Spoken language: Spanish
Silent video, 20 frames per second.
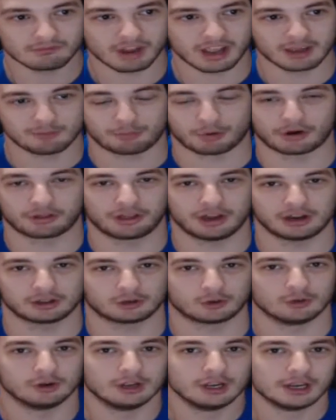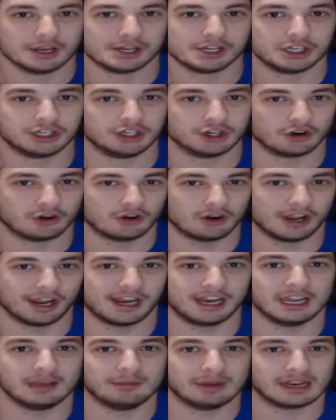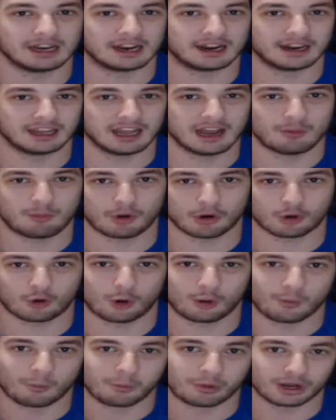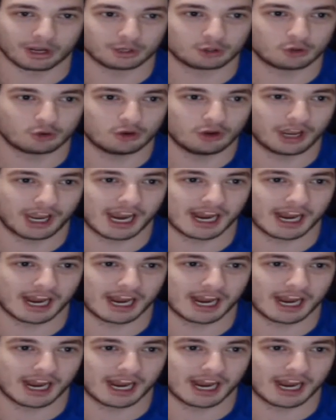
Y por cierto, yo eliminaría por completo